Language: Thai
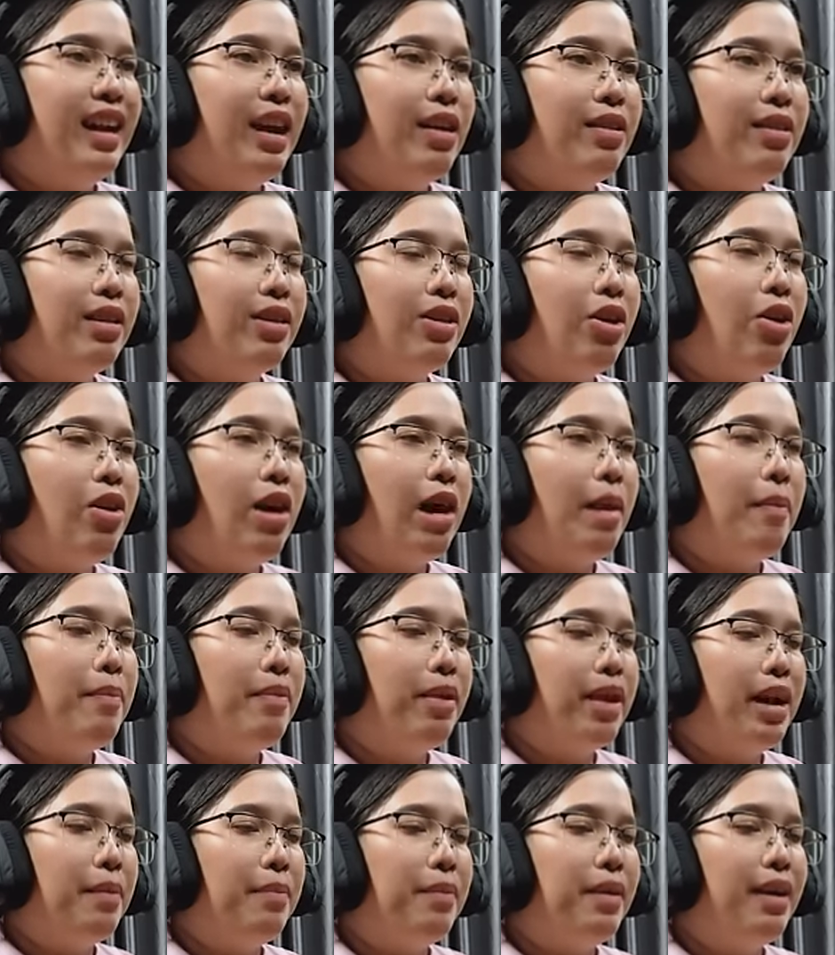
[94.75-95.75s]
เราจะต้องอั
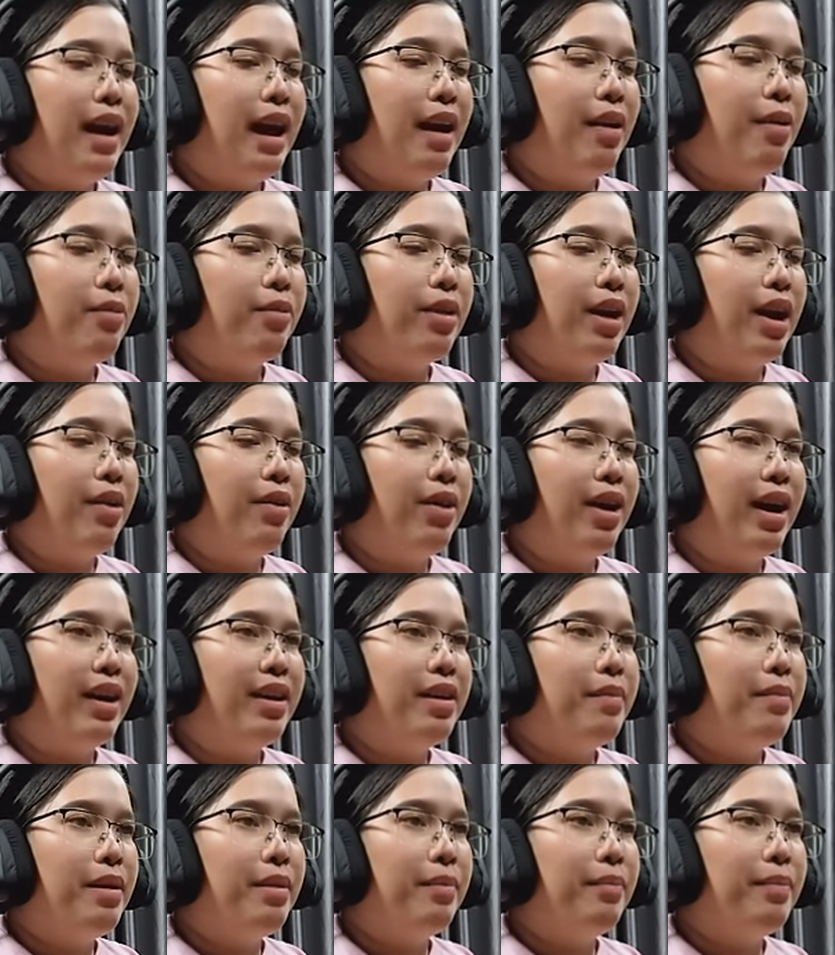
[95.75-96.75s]
ปเกรดพิกแอคของเรา
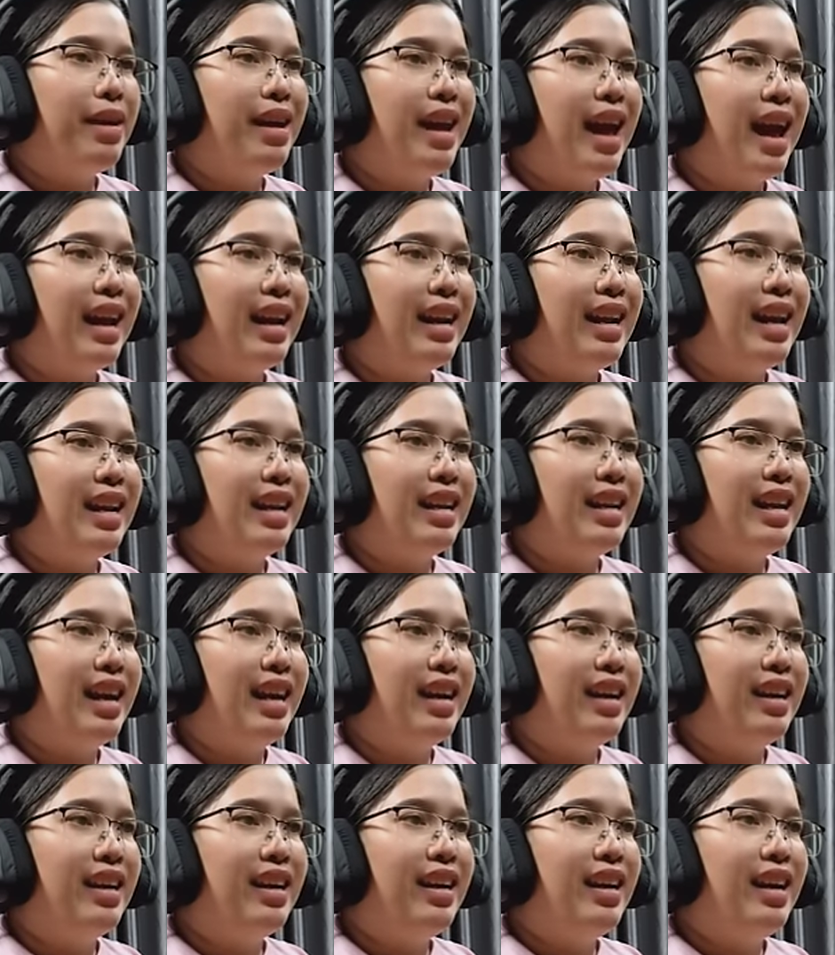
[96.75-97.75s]
ค่ะที่เป็นพิกแอคเหล็ก
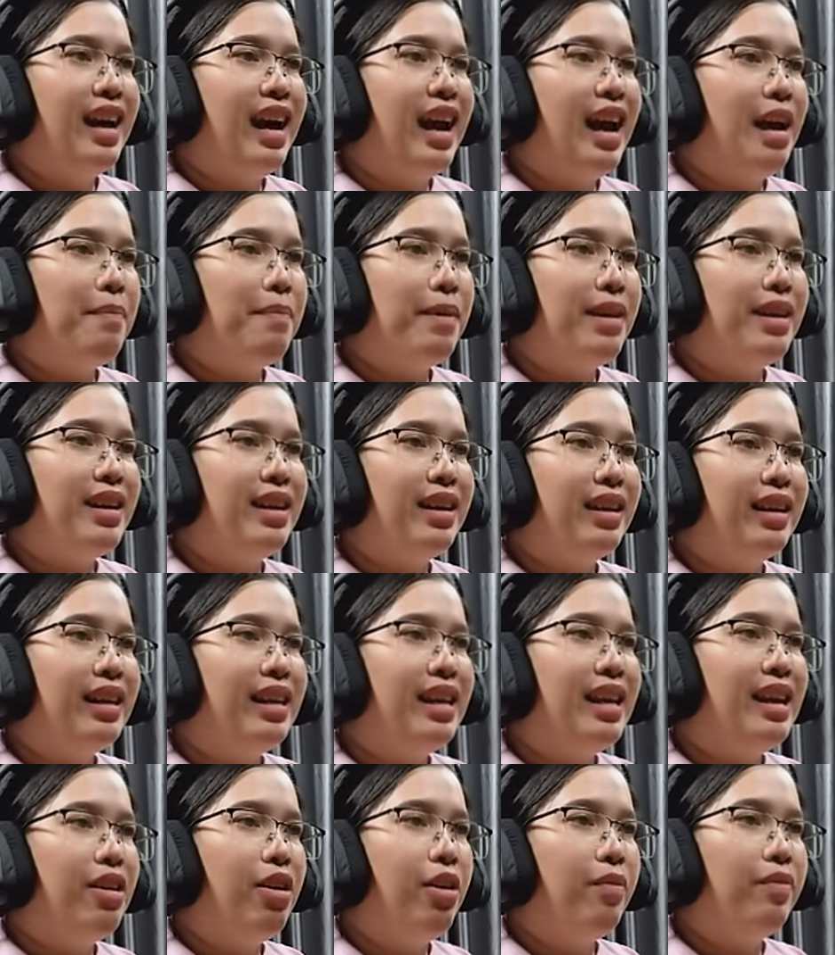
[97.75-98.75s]
เนี่ยให้ไปถึง
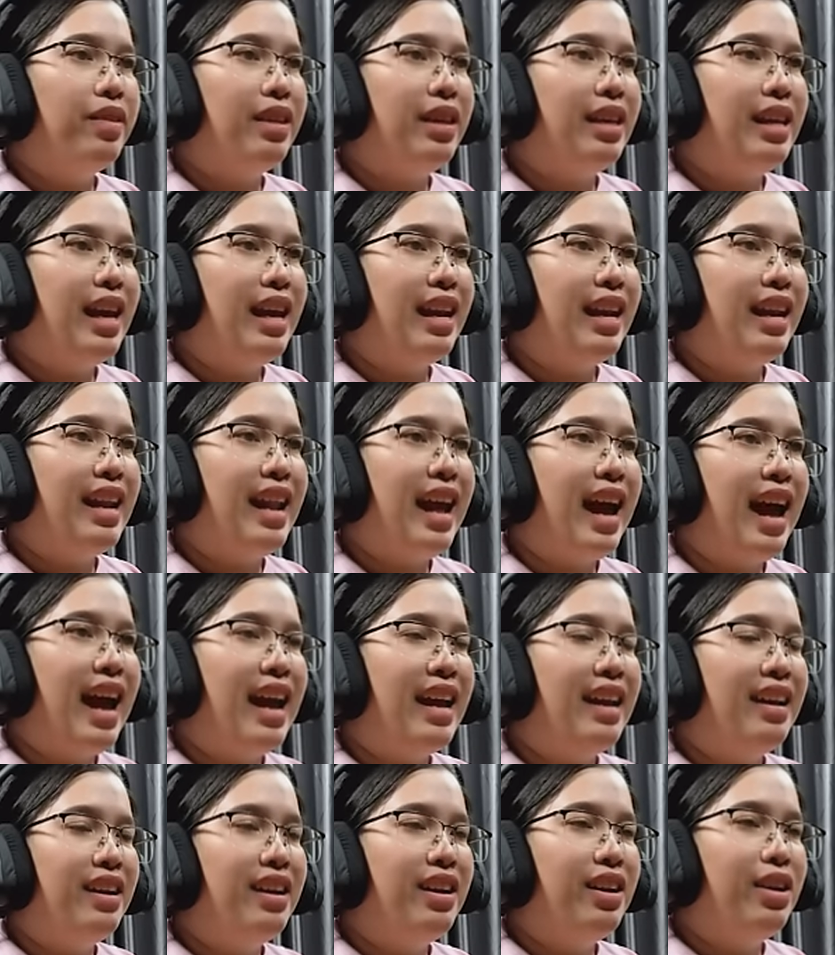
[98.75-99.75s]
เทียร์ออฟซิเดียนให้
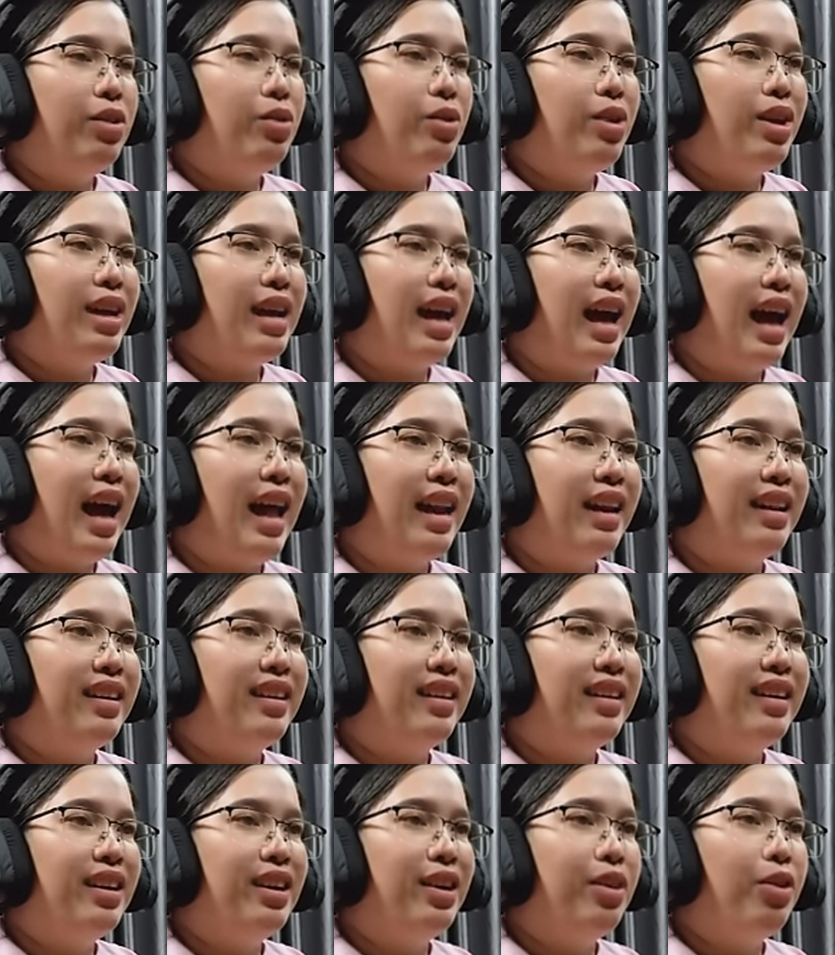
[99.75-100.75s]
ได้ด้วยการ
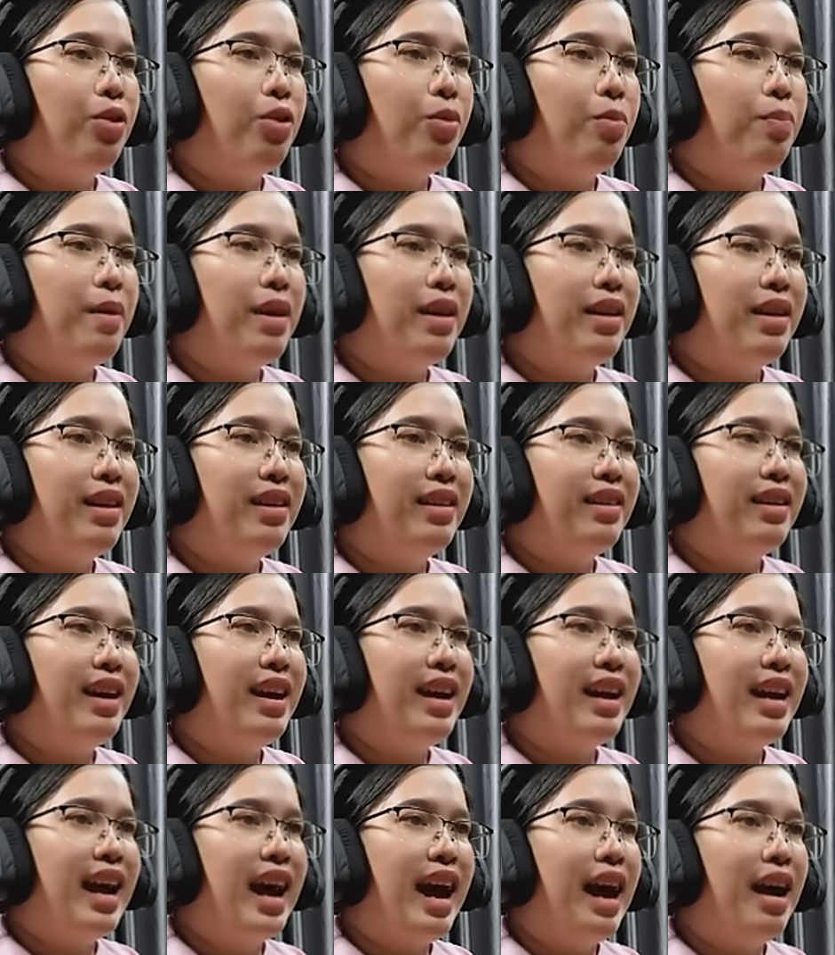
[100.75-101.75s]
ขุดไป
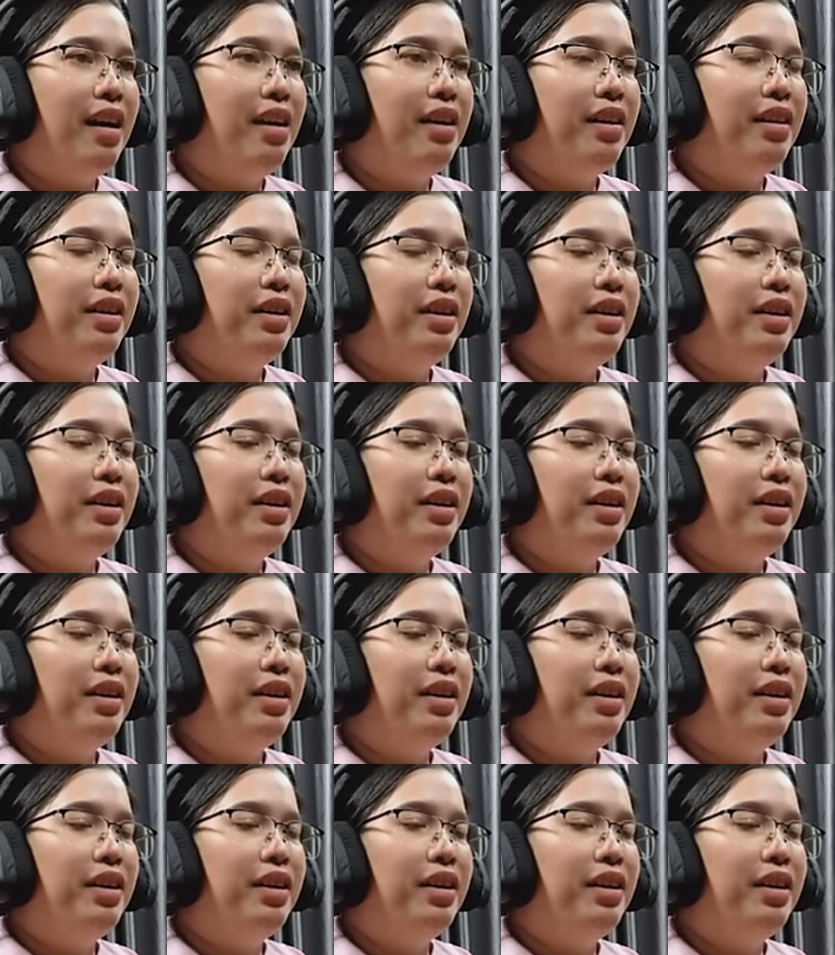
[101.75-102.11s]
เรื่อยๆค่ะ